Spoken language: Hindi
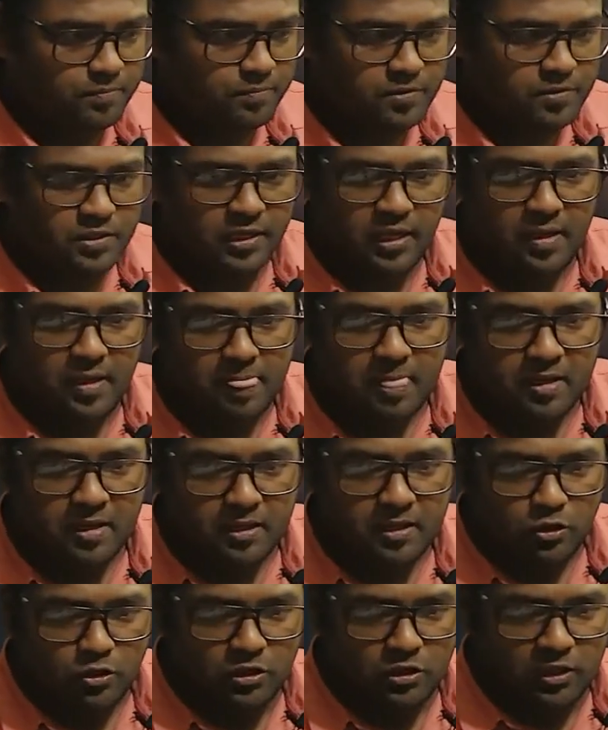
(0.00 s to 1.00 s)
ठीक है
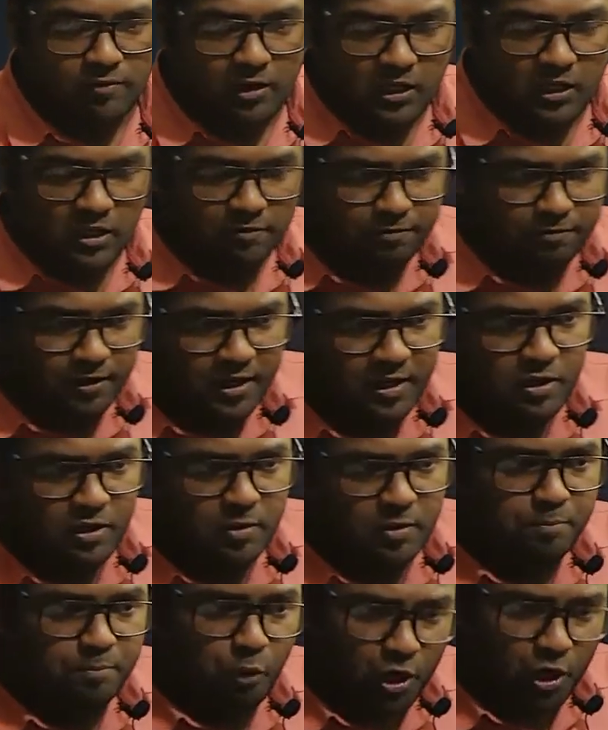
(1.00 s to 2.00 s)
तो दे विल डिफर इन
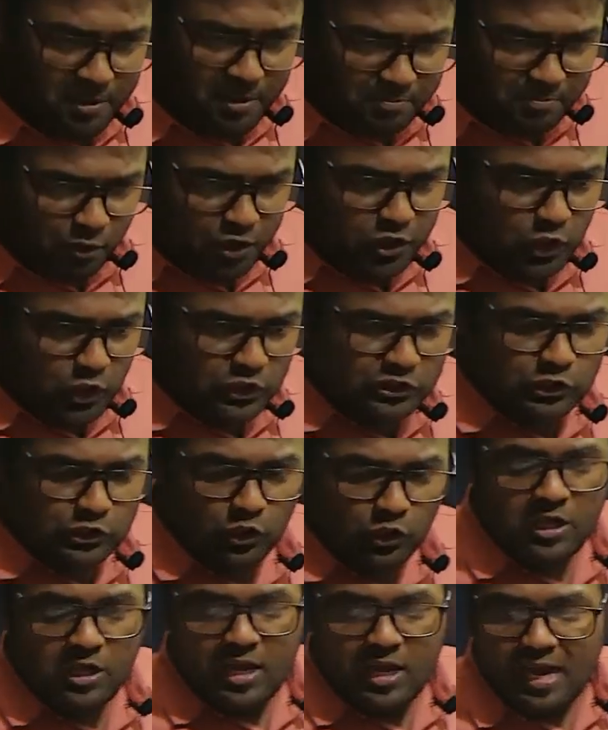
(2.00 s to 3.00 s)
बॉइलिंग पॉइंट ऑल्सो
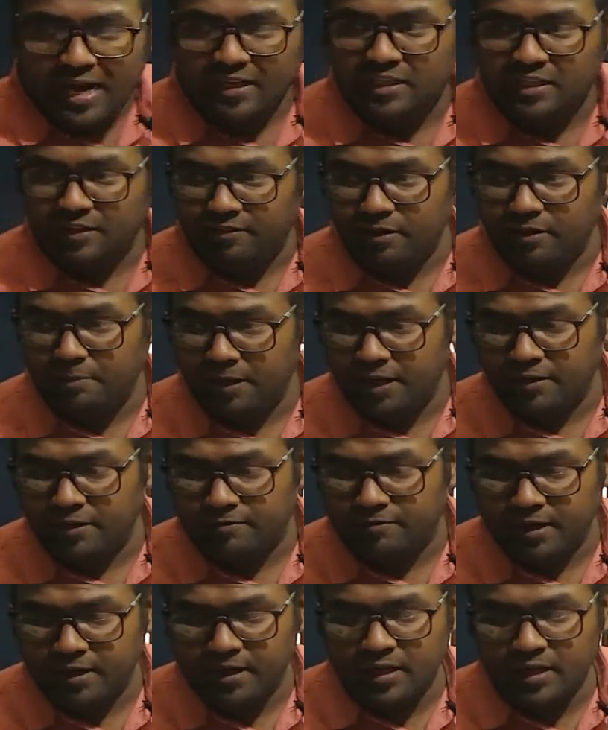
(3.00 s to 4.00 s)
एंड दे विल बी
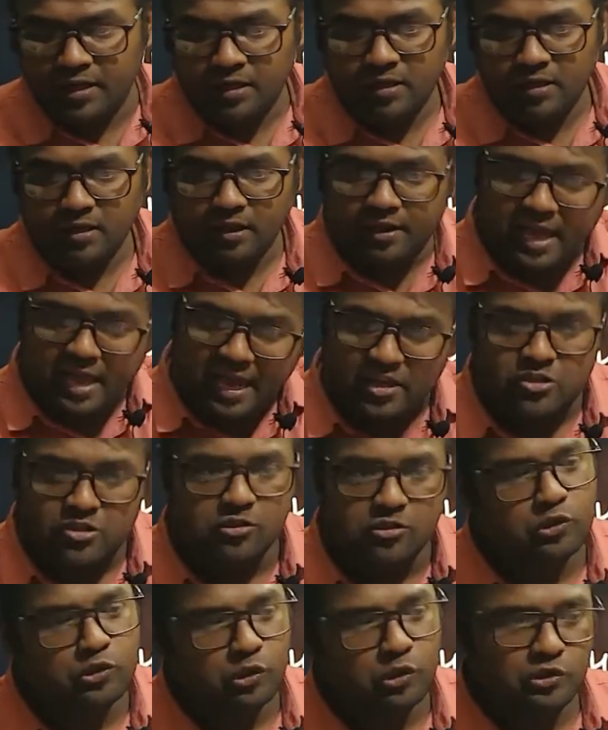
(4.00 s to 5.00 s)
डिफरिंग इन
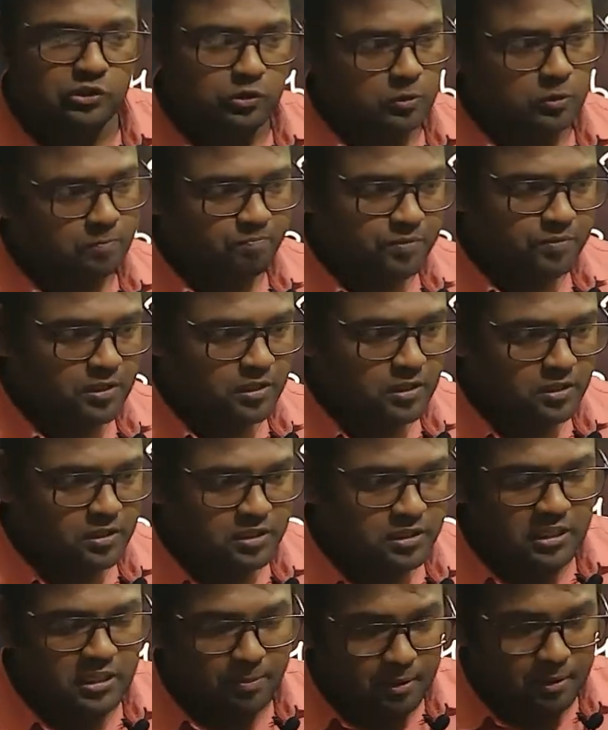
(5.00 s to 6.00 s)
रिएक्शन ऑल्सो
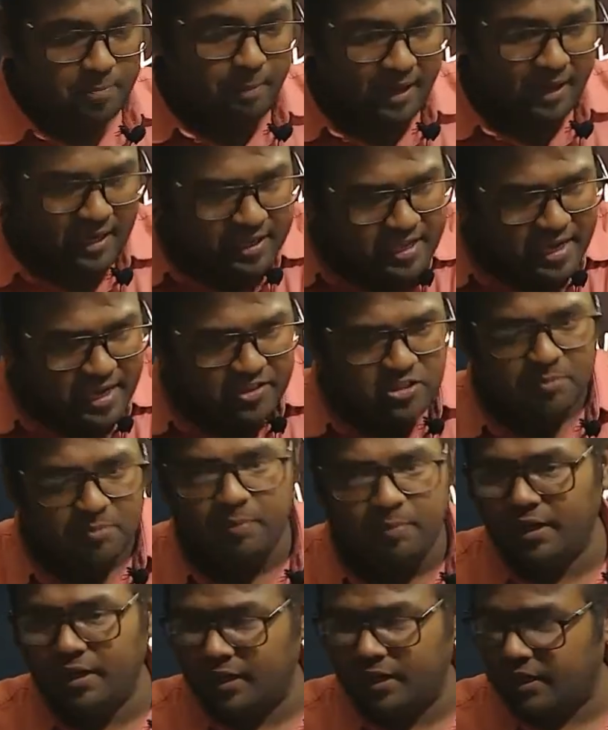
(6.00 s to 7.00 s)
जैसे अपन पहले रिएक्शन
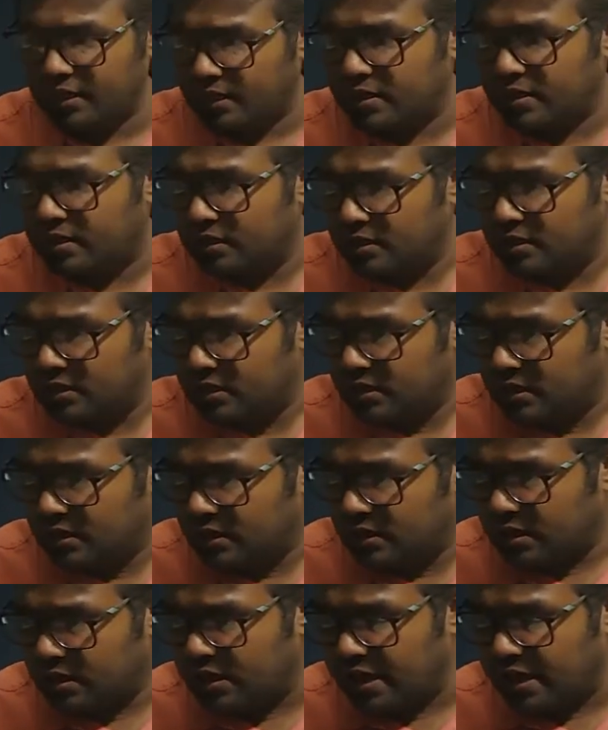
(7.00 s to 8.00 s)
में लिख रहे हैं
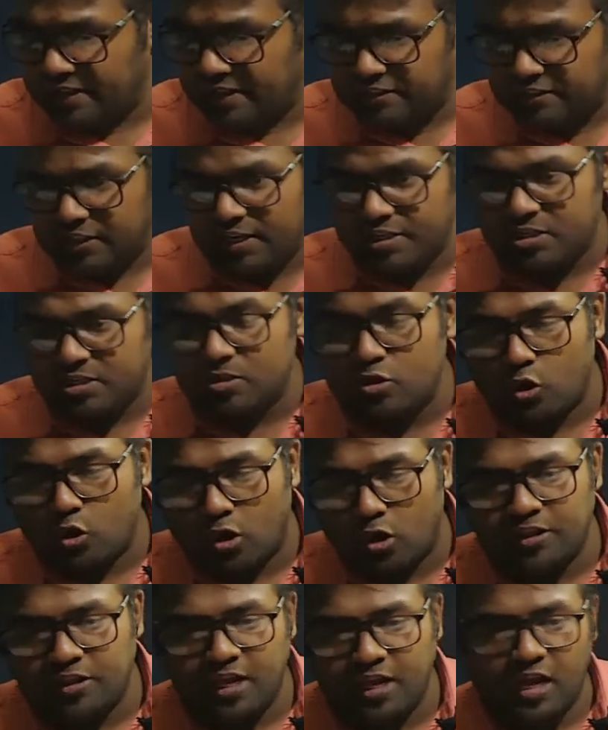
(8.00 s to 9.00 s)
कि एसिलेशन कौन देगा